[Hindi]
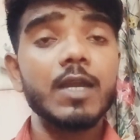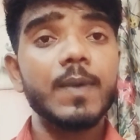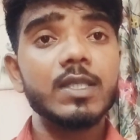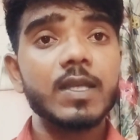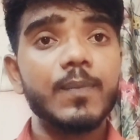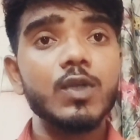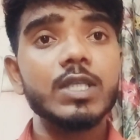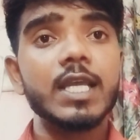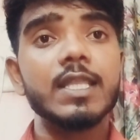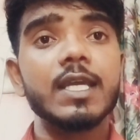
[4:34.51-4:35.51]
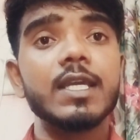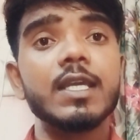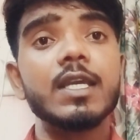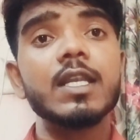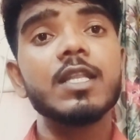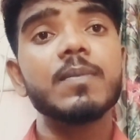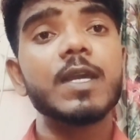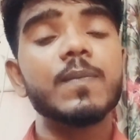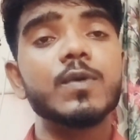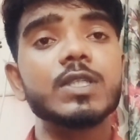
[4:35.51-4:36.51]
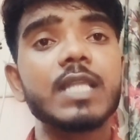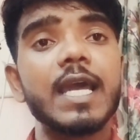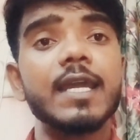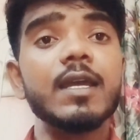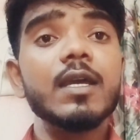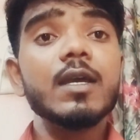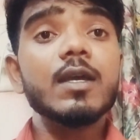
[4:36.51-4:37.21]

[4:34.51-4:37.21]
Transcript: कई बच्चे पूछ रहे थे कि इंग्लिश में ही पूछता है